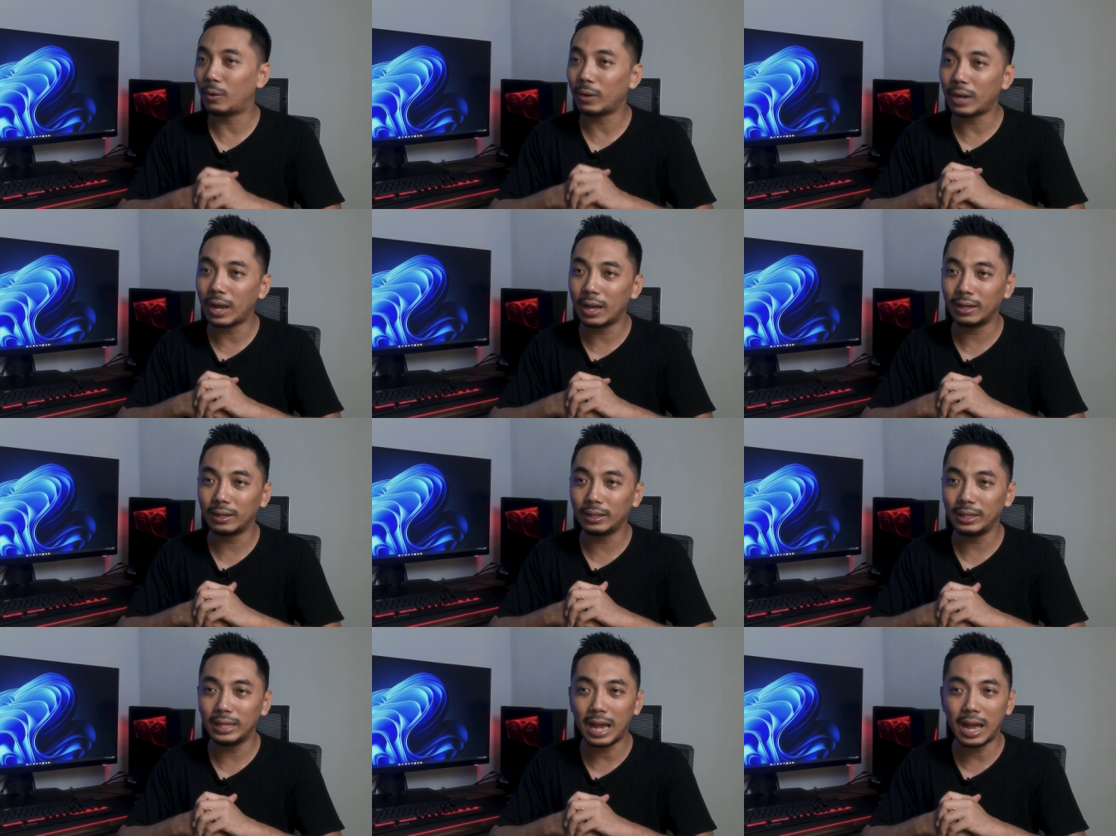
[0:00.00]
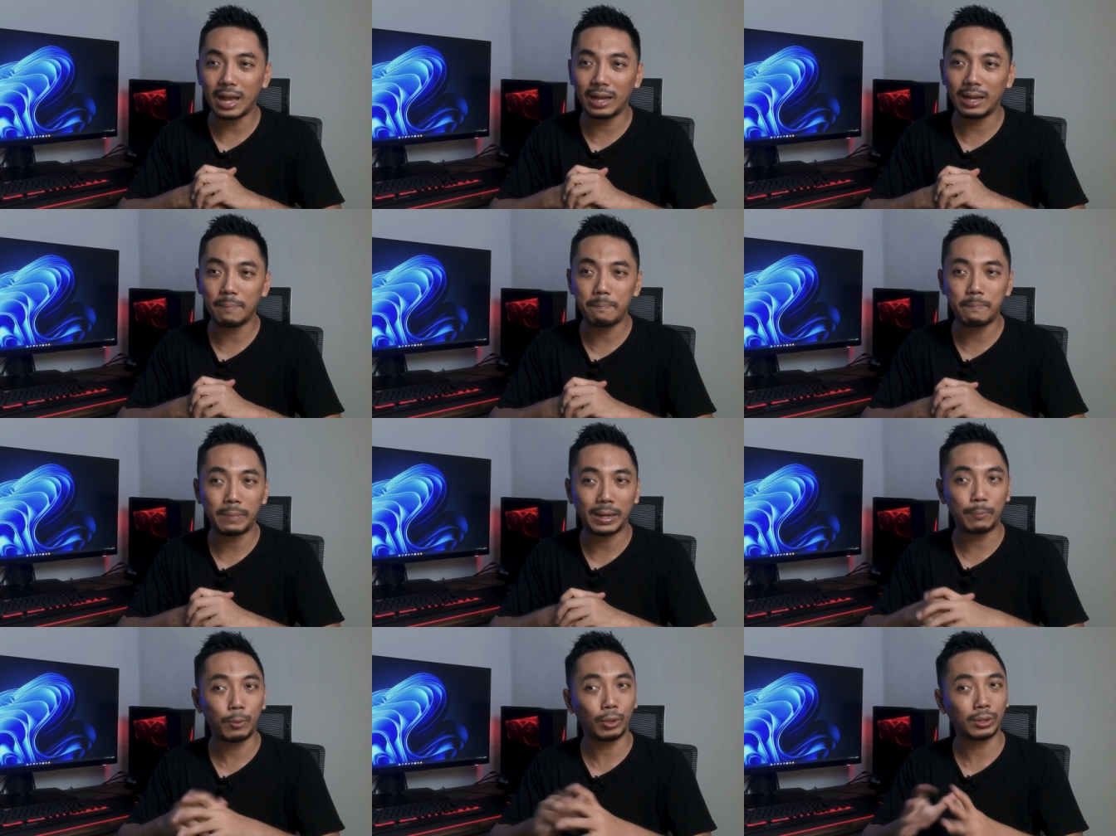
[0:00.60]
orang dianggap
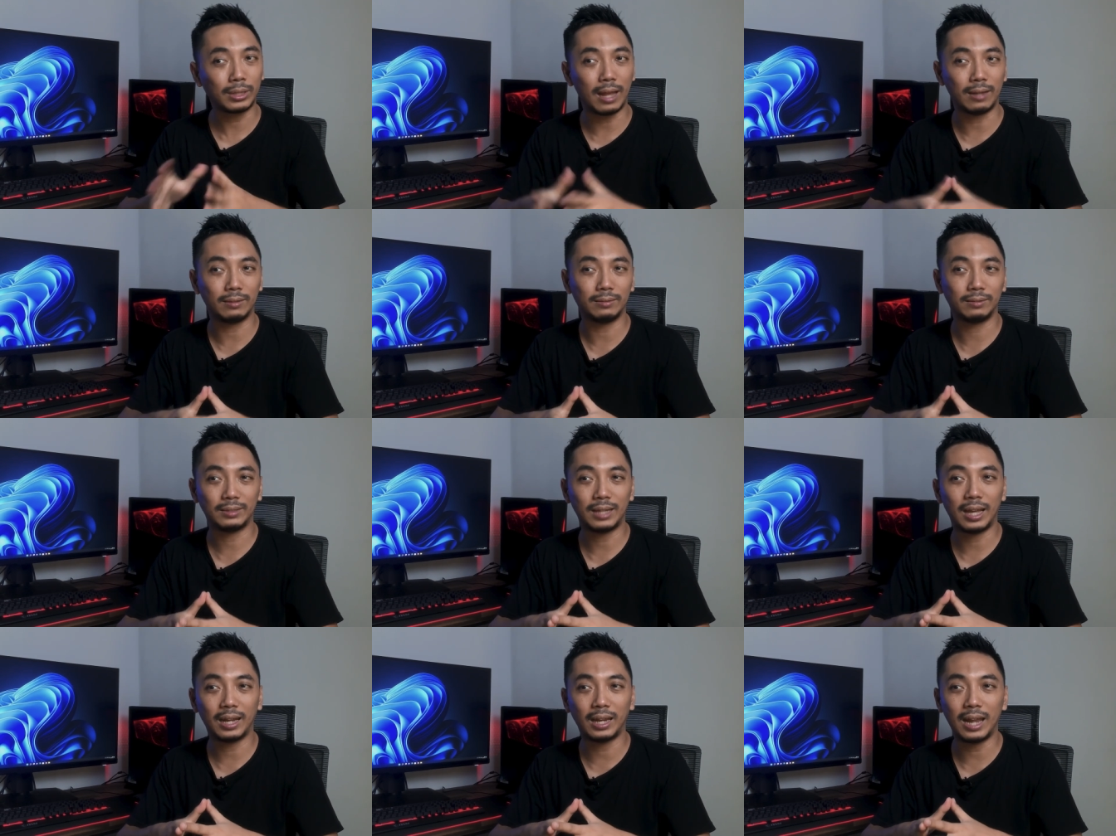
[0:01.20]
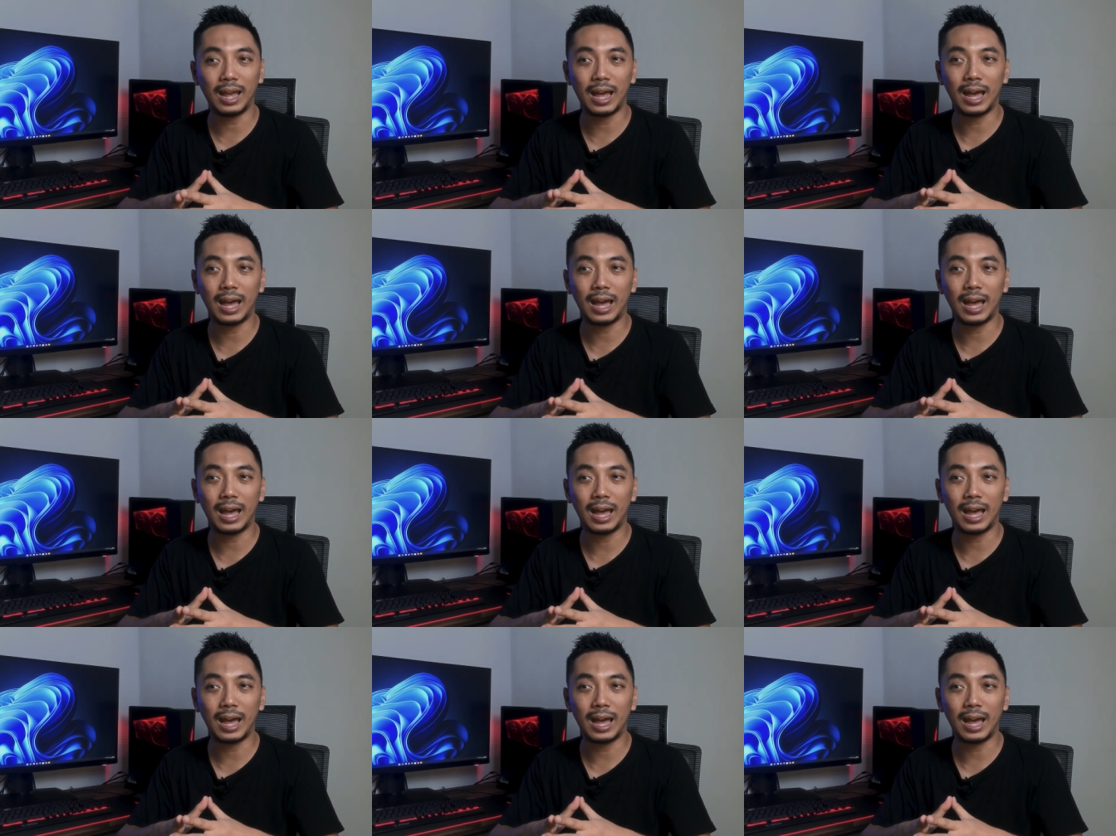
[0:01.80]
merepotkan karena